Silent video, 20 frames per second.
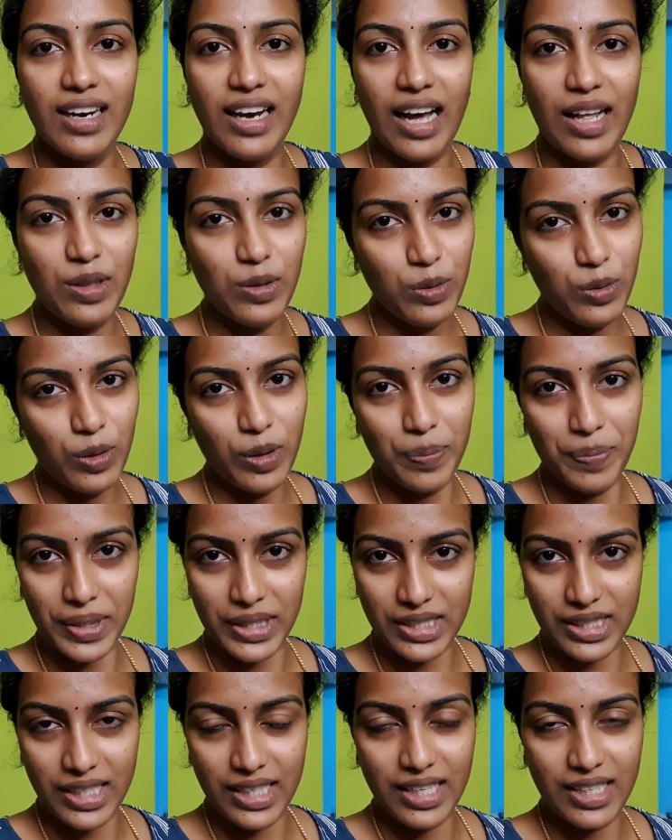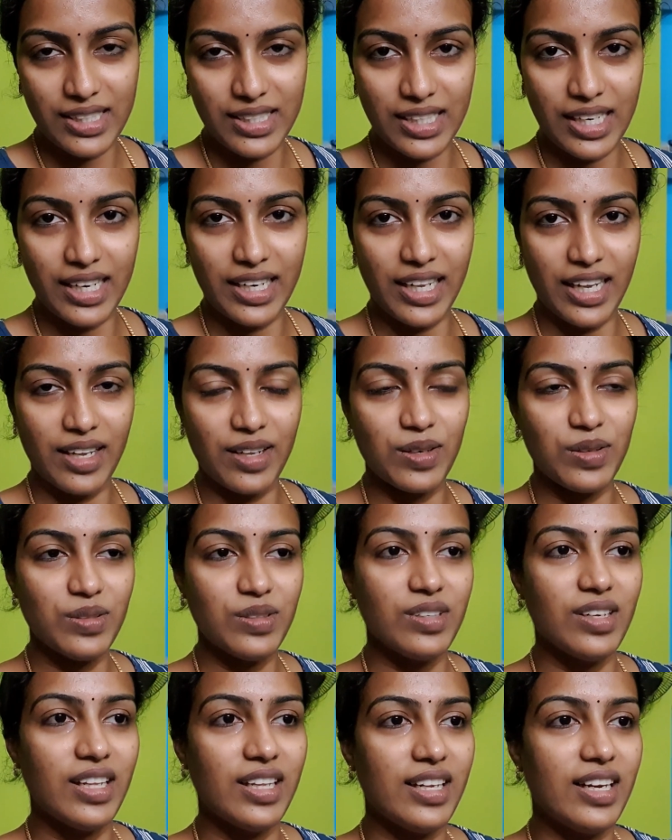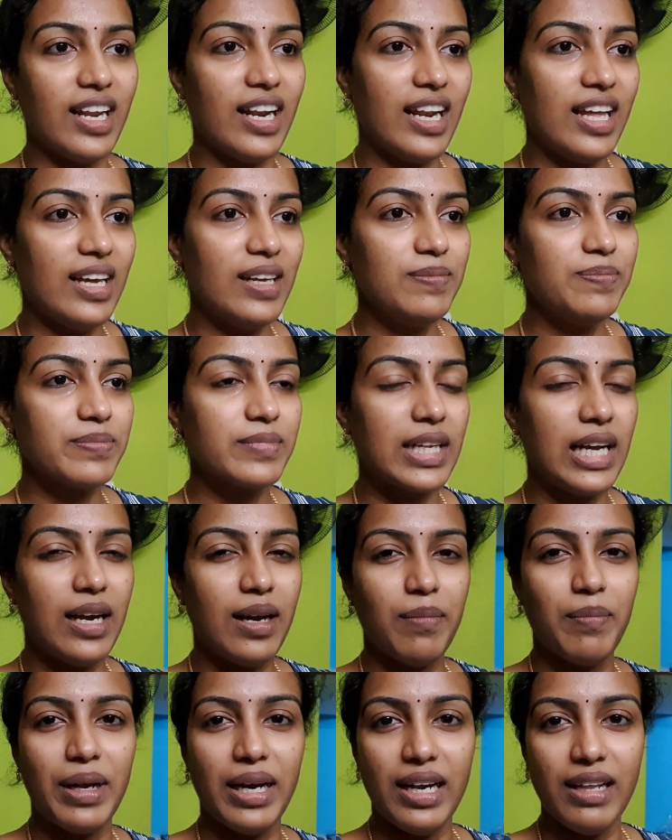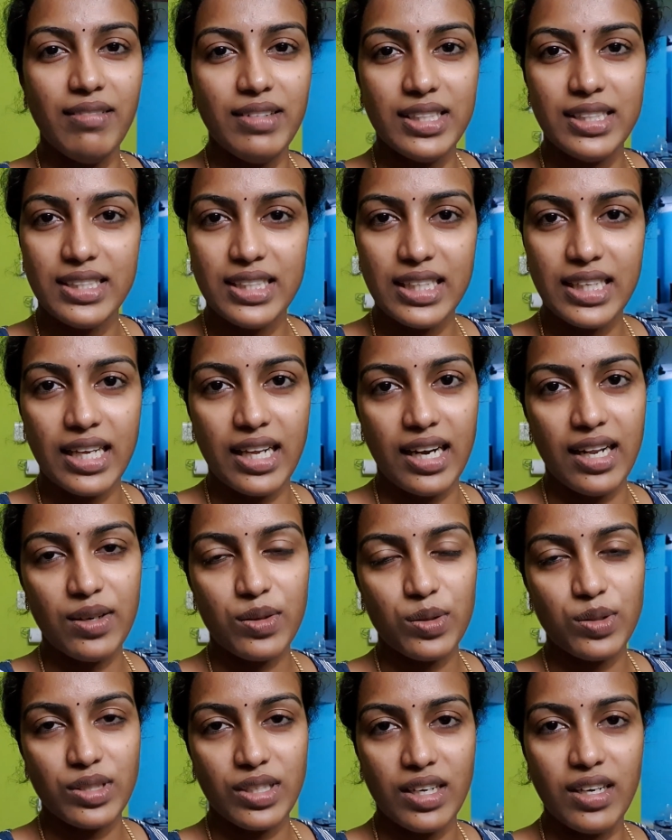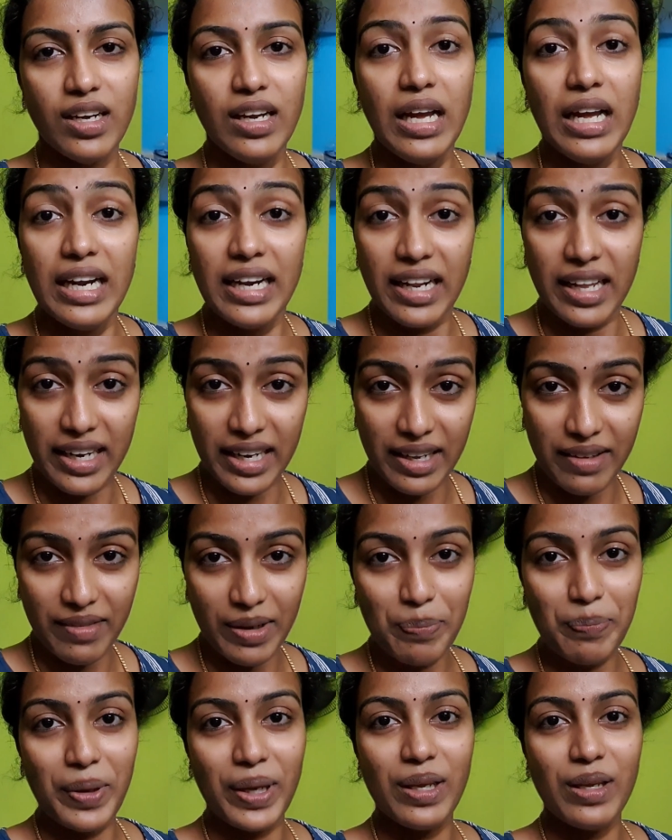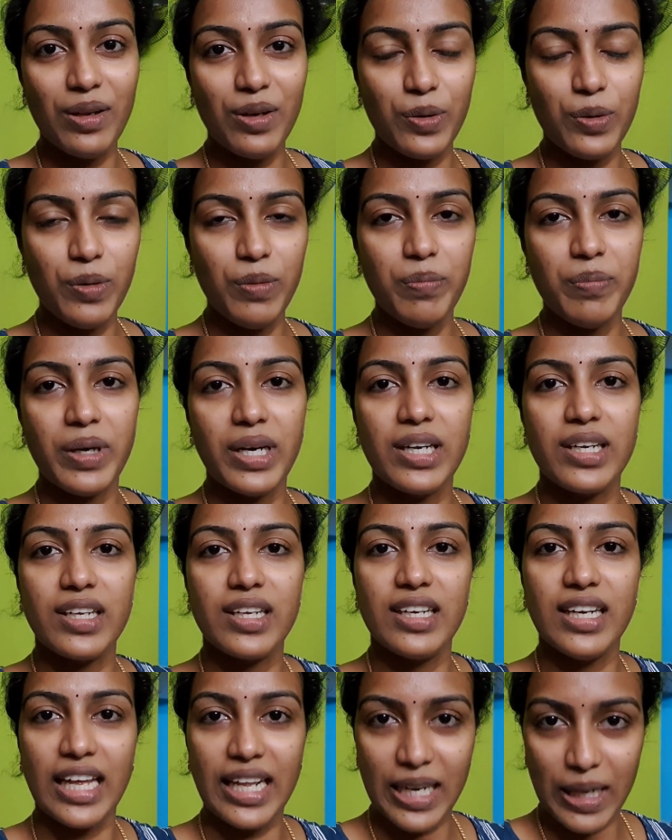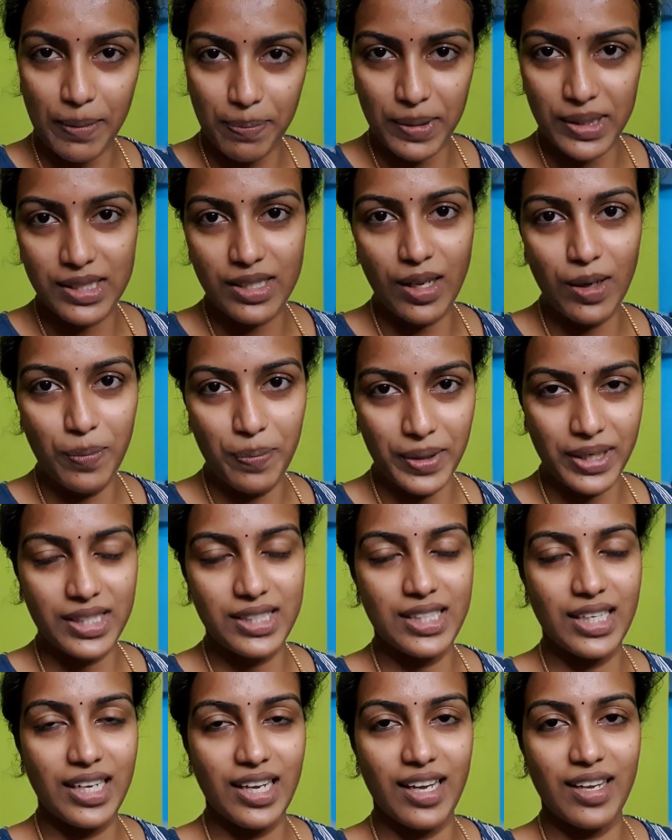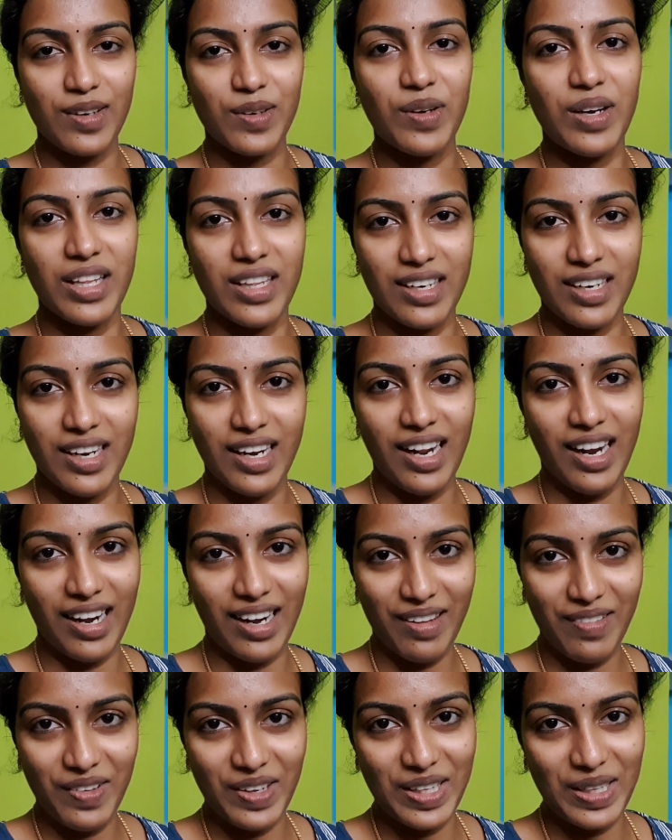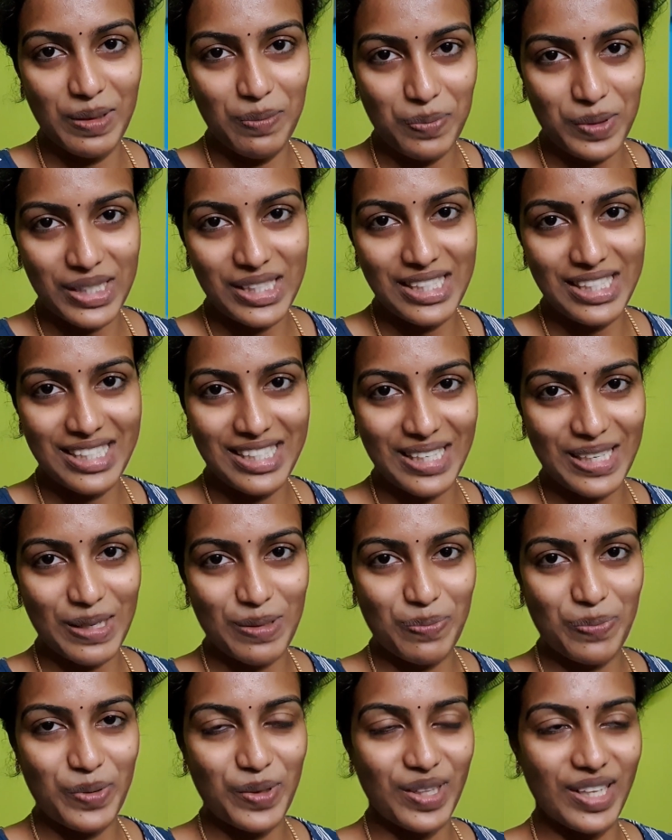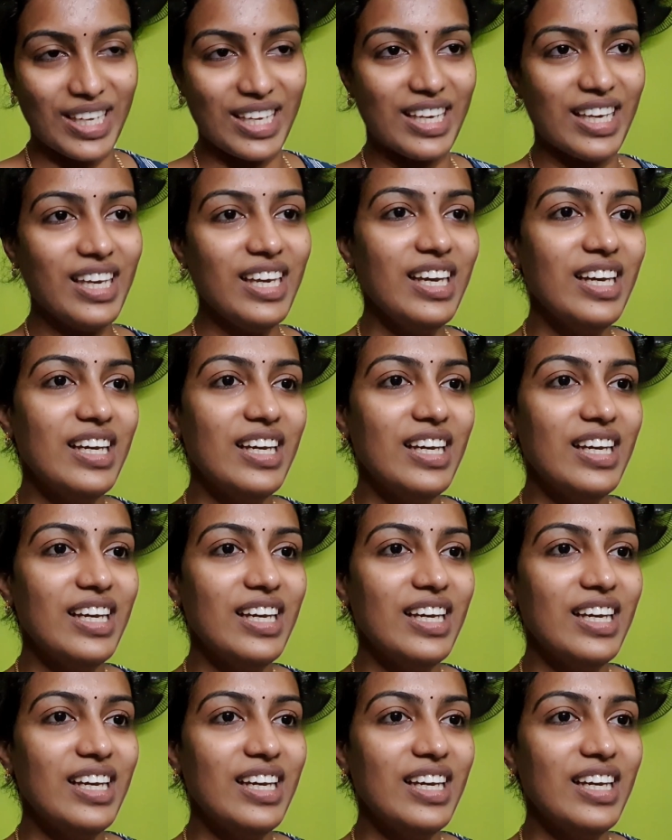அதுவும் ஒரு பிரச்சனையாக ஸ்டார்ட் ஆயிரும் அதனால் மழை வந்துட்டு இங்கெல்லாம் கொஞ்சம் நிறையவே பெய்யணும் பட் நிறைய பெஞ்சாலும் பிரச்சனை ஆயிரும் அதனால் அளவாக தான் பெஞ்சிட்ருக்கு இப்போதைக்கு